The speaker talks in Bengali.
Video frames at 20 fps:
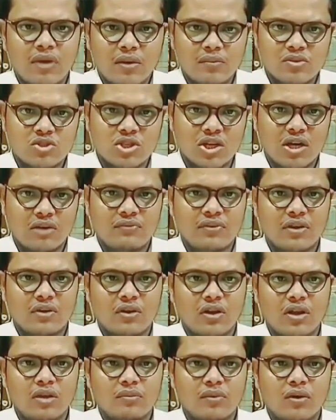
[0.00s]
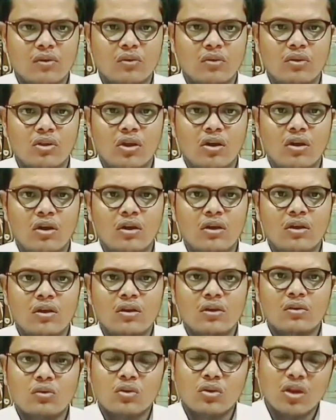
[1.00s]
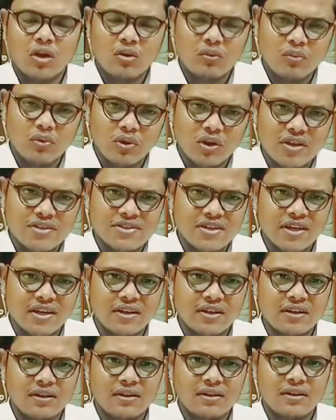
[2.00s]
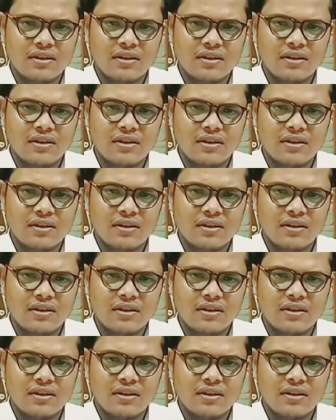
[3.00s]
ইমাম শাফি রহিমাহুল্লাহ কোথাও বলেছেন